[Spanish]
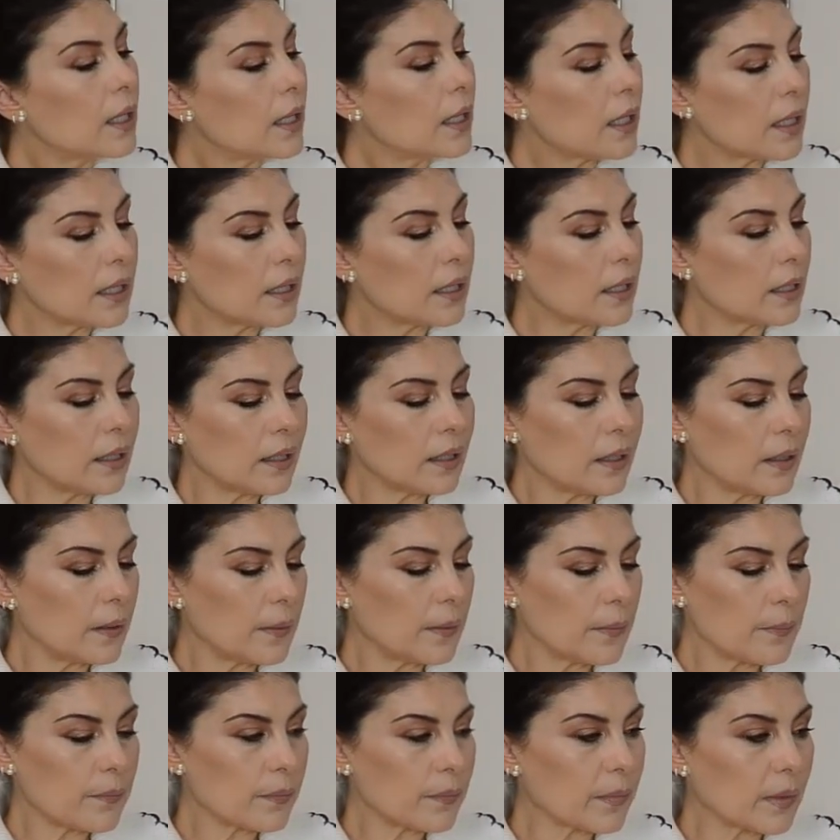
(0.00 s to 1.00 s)

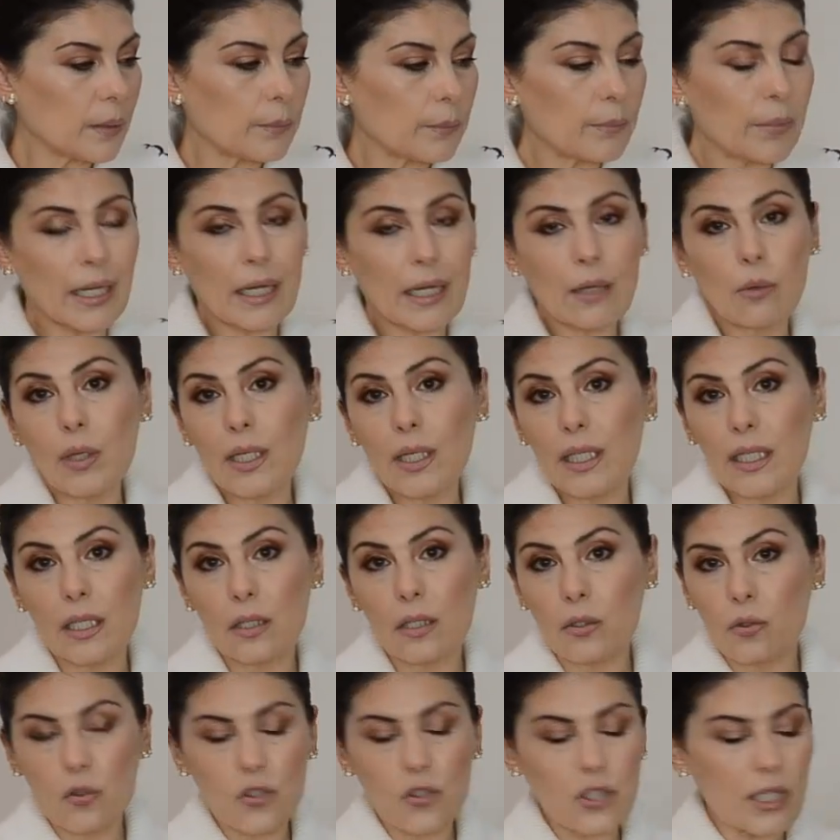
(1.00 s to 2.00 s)
em, para
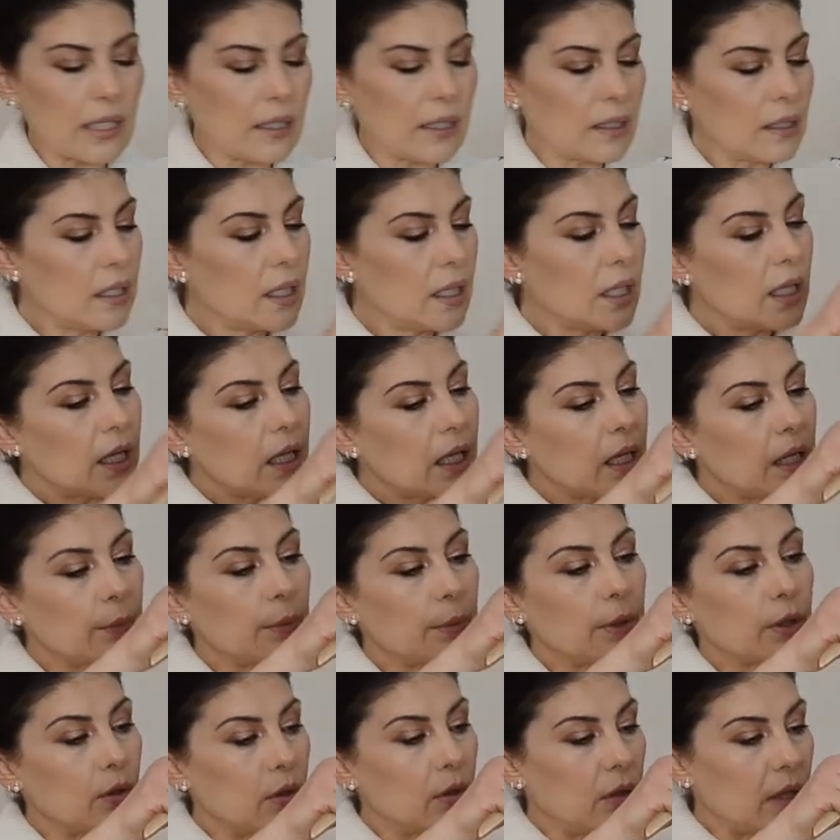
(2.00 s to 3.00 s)
cualquier cosa. Y
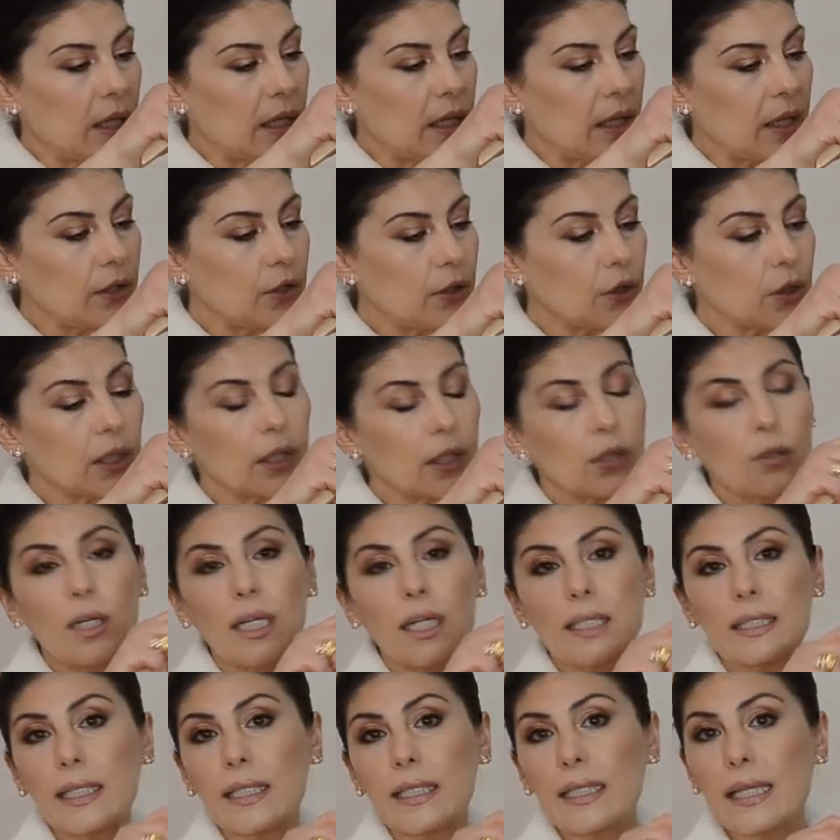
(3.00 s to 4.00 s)
bueno, eh, yo tengo
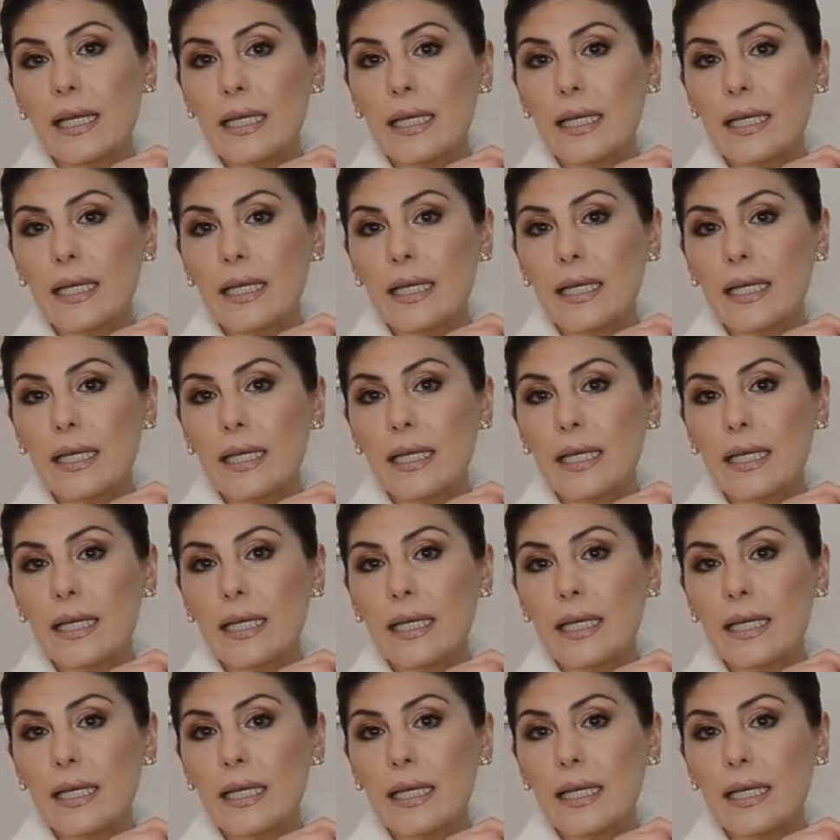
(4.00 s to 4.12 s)
la talla